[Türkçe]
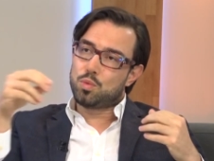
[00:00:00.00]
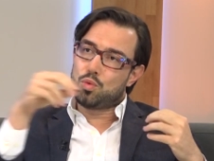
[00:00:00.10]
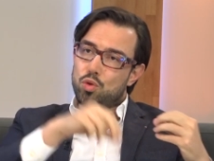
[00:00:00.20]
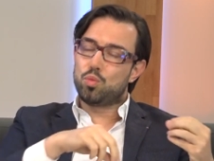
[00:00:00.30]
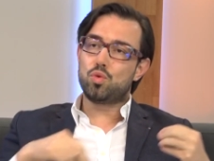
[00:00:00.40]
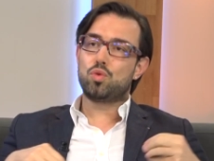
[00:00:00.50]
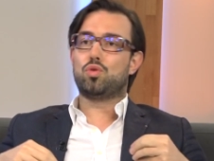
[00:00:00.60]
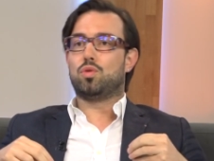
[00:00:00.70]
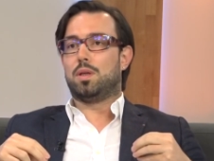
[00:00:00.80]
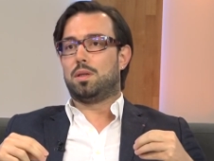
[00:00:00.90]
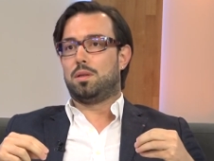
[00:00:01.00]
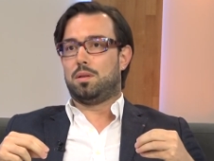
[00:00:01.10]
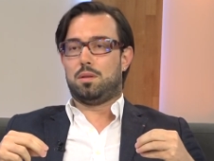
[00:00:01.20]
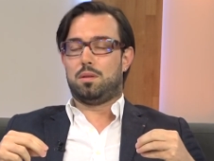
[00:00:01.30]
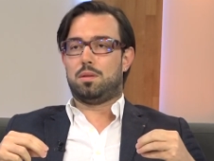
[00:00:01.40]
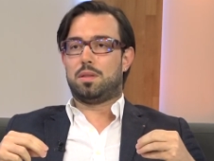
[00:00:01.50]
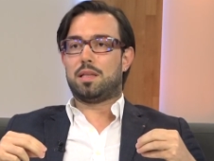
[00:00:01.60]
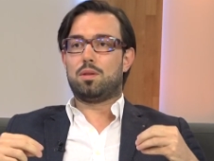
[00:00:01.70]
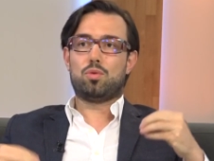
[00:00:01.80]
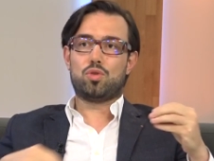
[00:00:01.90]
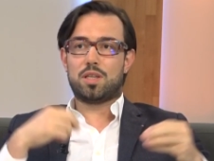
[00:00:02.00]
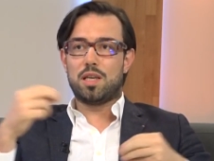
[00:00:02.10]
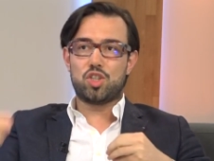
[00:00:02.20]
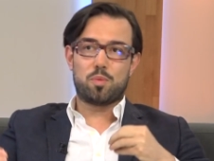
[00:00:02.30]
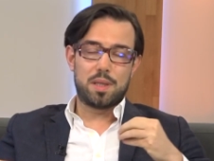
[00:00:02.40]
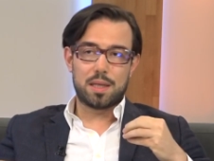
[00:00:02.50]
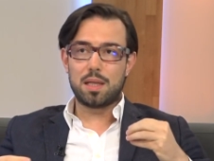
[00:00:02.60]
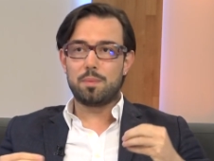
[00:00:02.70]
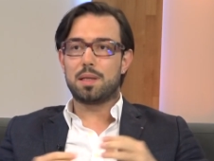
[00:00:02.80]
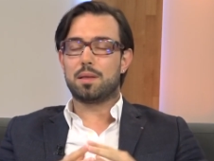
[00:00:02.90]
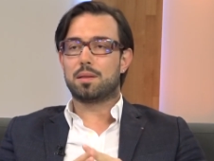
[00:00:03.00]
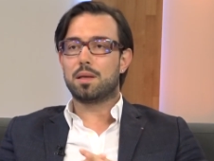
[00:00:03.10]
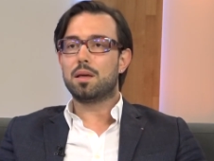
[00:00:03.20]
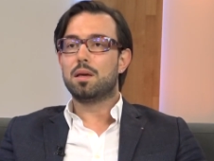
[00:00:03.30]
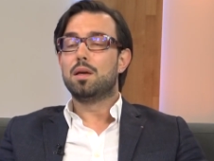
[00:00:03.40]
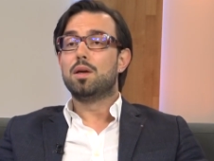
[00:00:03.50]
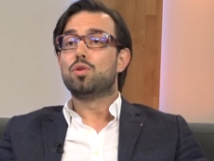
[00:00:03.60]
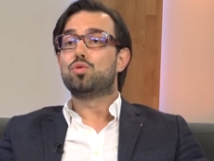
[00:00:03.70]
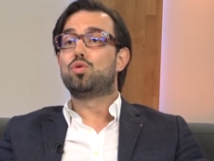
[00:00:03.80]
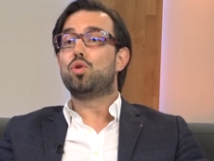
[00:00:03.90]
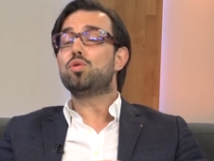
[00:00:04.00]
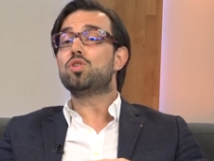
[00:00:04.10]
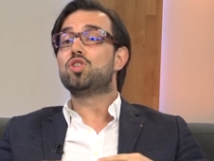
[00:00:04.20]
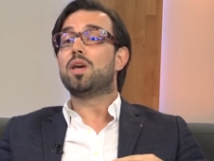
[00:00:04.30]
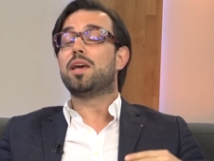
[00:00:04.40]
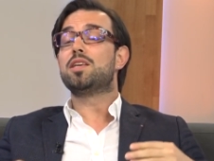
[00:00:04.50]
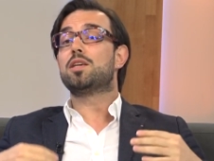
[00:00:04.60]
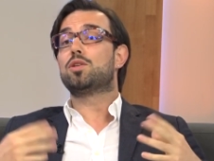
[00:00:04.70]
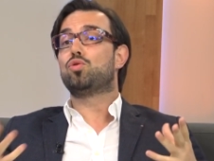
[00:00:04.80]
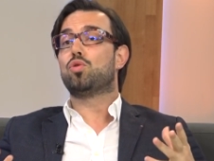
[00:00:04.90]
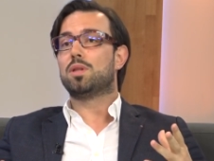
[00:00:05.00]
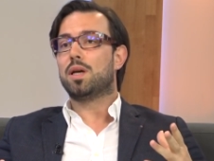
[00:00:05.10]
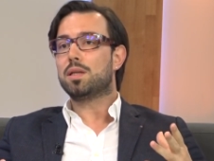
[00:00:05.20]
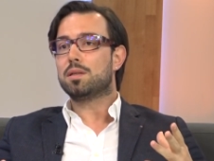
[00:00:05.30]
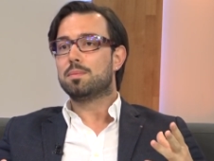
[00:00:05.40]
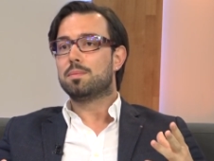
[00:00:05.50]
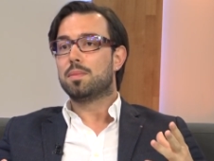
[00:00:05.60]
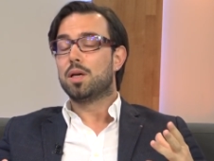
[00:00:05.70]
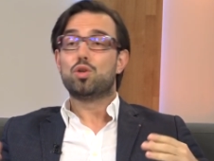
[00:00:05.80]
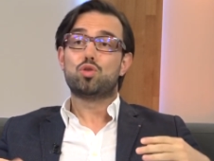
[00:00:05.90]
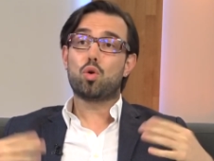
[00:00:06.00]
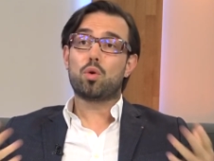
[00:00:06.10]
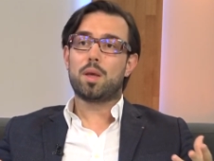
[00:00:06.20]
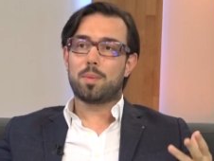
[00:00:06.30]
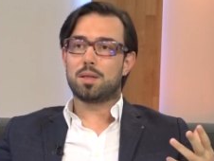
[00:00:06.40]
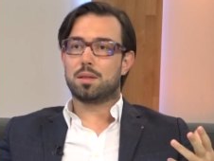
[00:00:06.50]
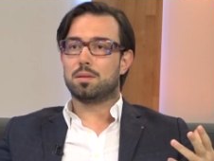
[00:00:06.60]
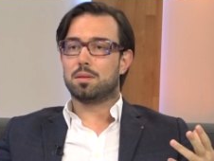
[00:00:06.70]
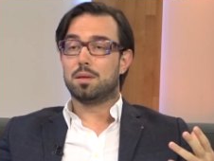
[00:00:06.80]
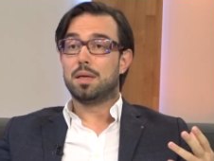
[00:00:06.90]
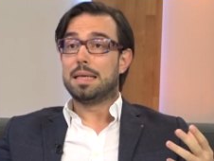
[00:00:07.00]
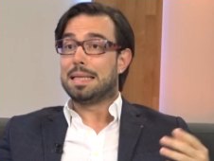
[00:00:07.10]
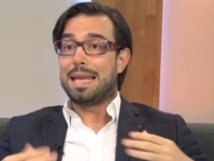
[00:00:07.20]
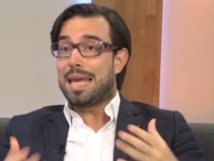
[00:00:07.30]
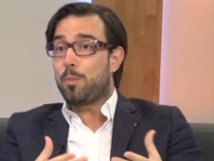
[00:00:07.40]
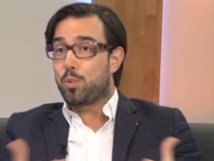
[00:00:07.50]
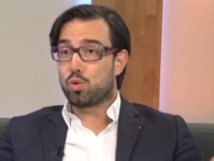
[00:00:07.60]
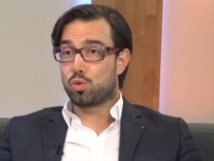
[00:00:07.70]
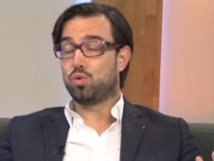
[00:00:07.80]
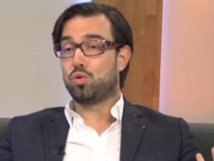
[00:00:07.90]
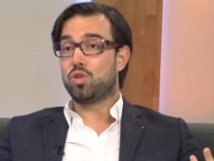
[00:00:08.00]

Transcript: günümüz hani e, teknolojik gelişmeleriyle birlikte göz içi enjeksiyonlar çok önem kazandı. Ne yapıyoruz gözün ne